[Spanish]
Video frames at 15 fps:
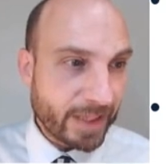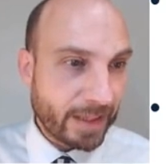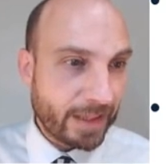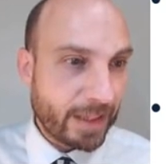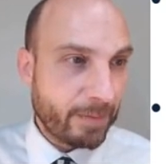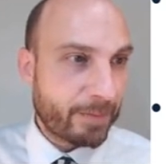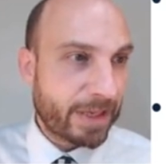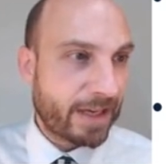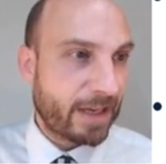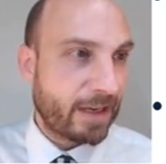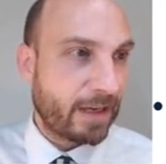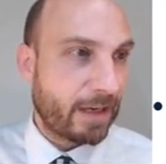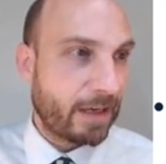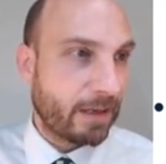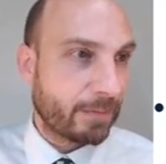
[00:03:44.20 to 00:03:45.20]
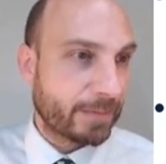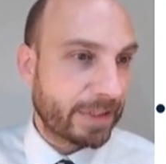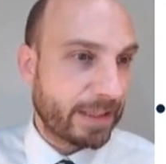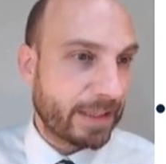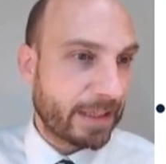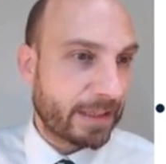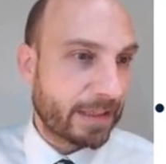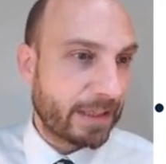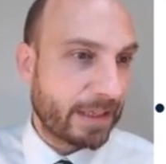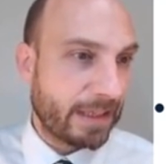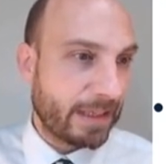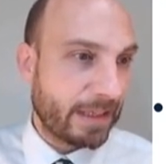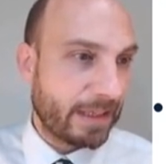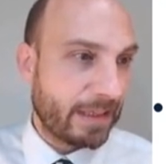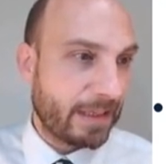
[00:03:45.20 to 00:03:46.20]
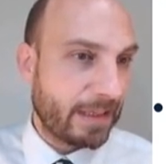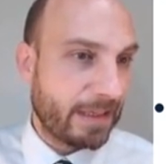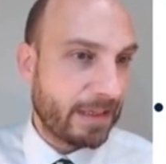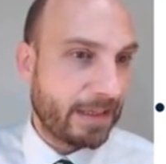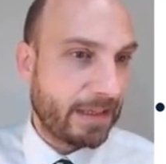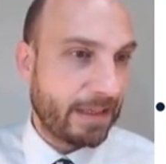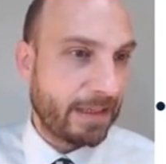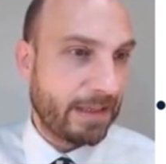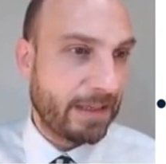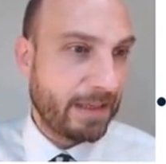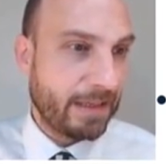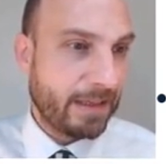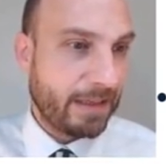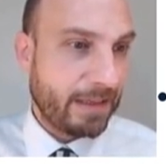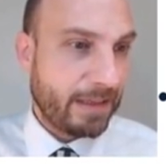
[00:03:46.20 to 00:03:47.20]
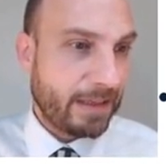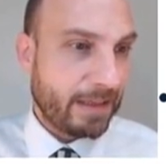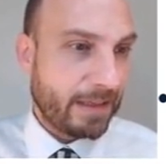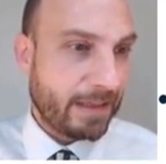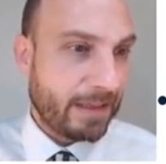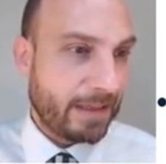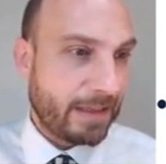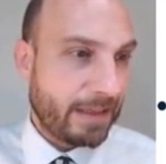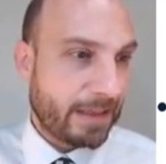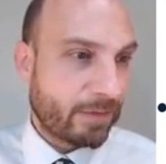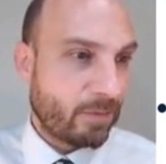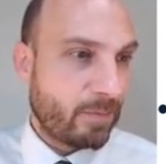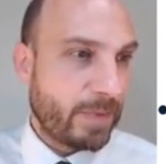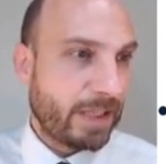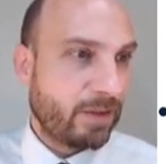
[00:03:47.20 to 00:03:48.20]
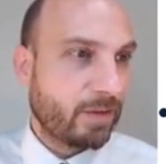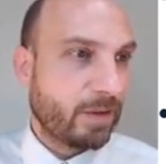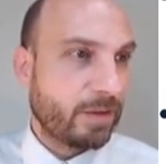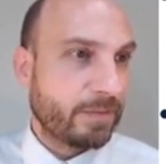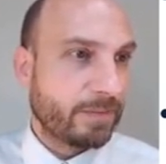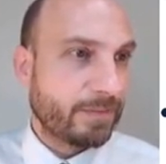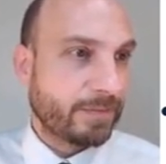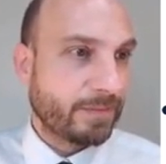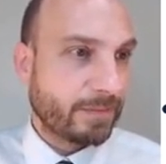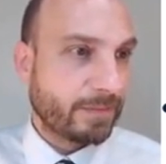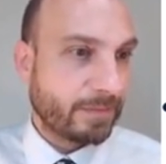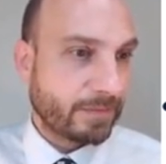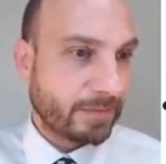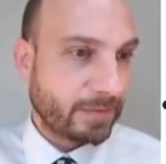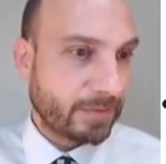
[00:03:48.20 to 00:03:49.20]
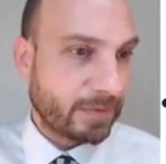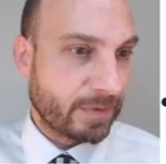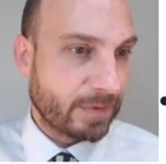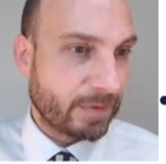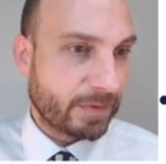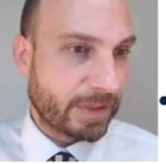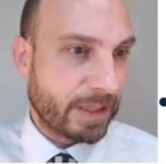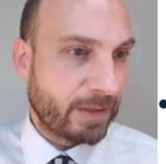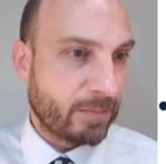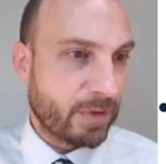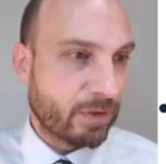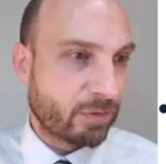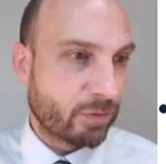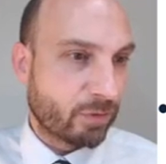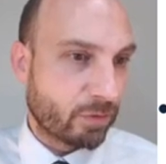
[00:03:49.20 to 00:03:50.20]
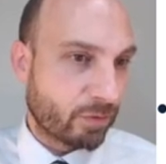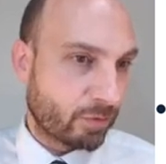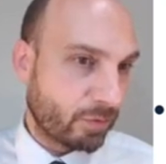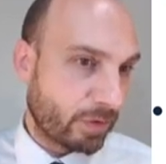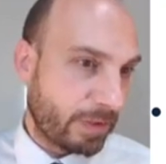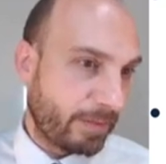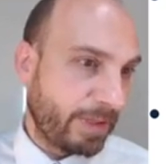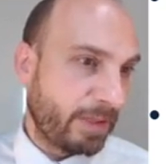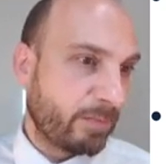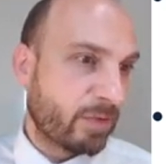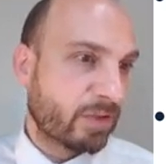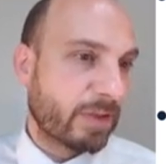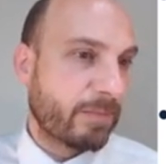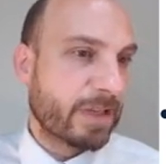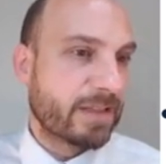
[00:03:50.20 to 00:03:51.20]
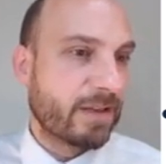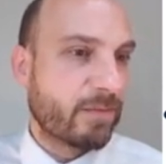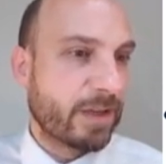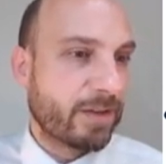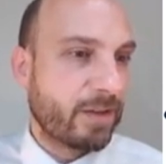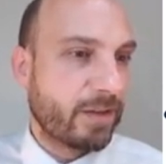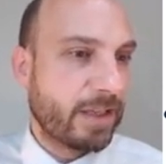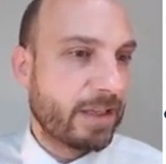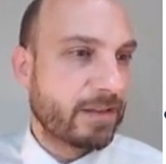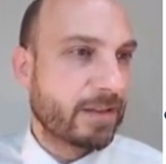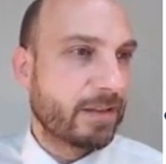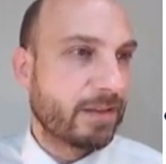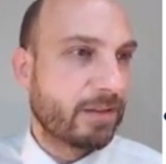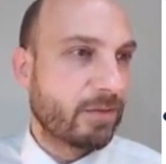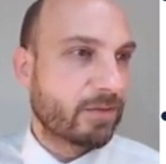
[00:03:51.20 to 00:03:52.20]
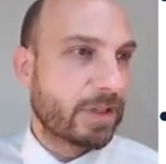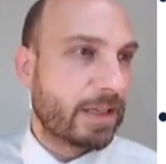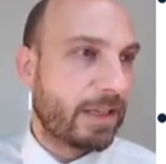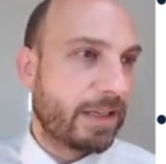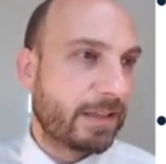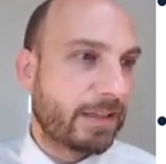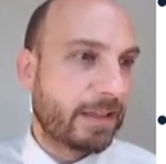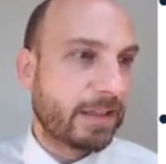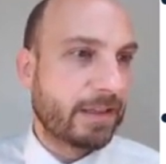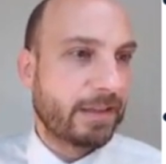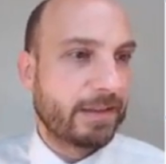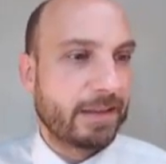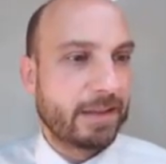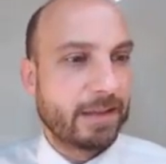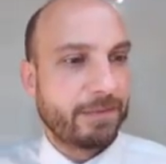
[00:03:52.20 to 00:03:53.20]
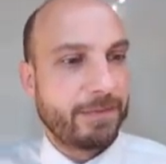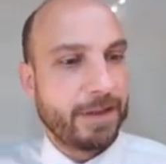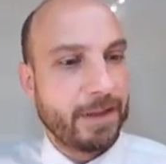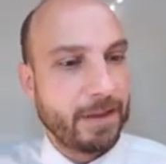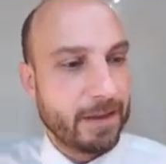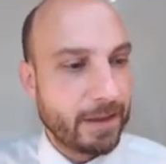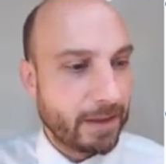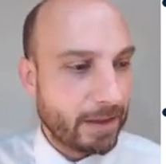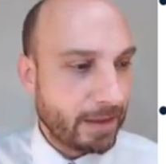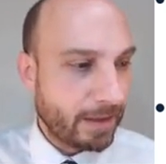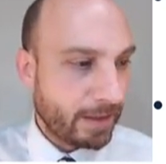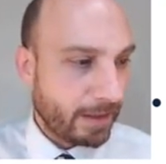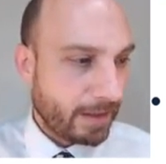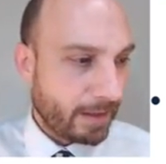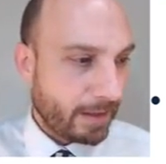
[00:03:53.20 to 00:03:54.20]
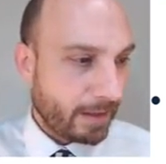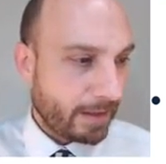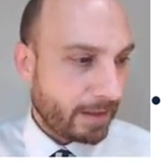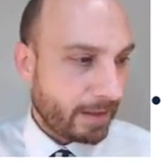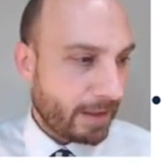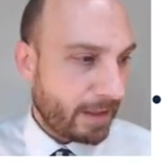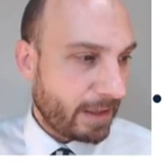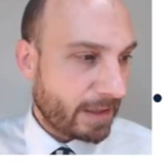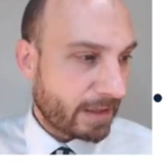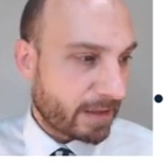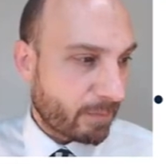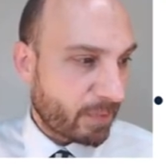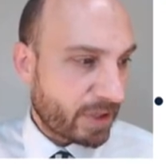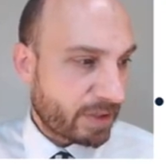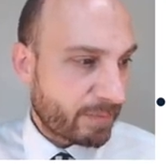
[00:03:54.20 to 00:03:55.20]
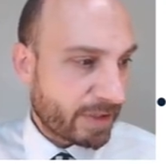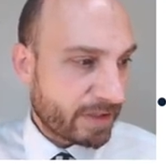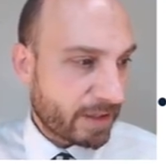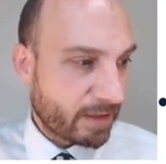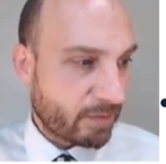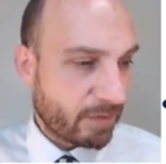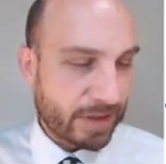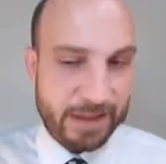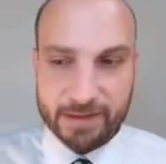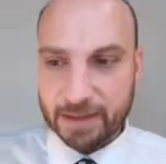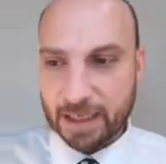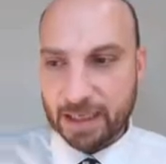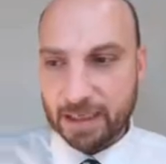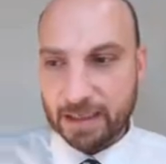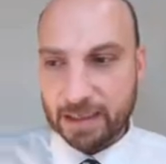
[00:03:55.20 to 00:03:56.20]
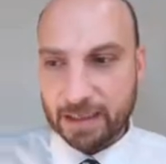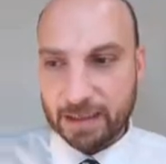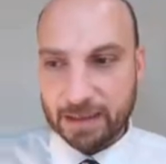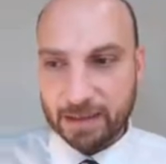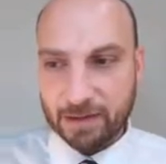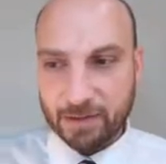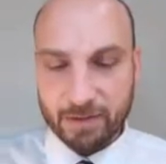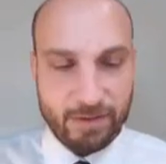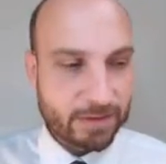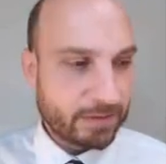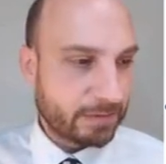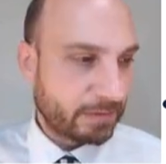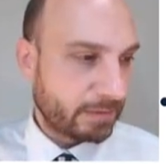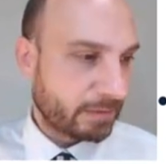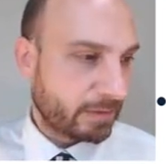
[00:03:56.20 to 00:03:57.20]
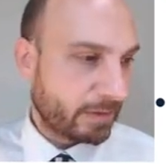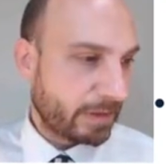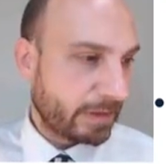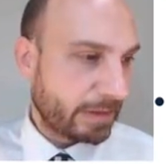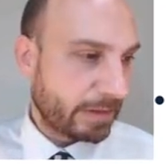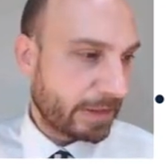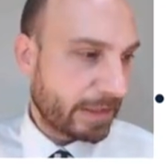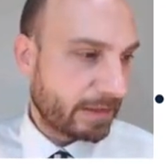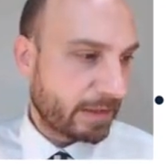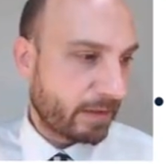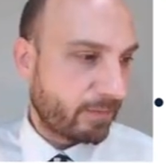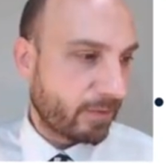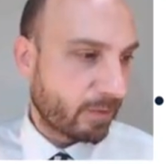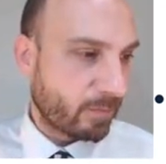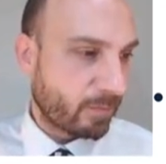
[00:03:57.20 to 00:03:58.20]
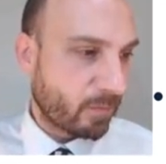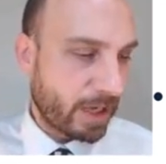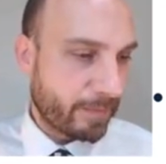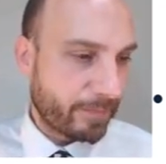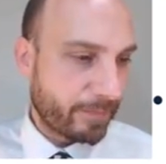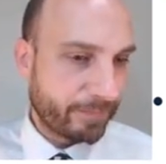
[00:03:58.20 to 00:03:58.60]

y para obtener el, argumento obtenemos, dividimos ambas ecuaciones, nos sale la tangente de phi y que se puede expresar con esta, con, esta fórmula.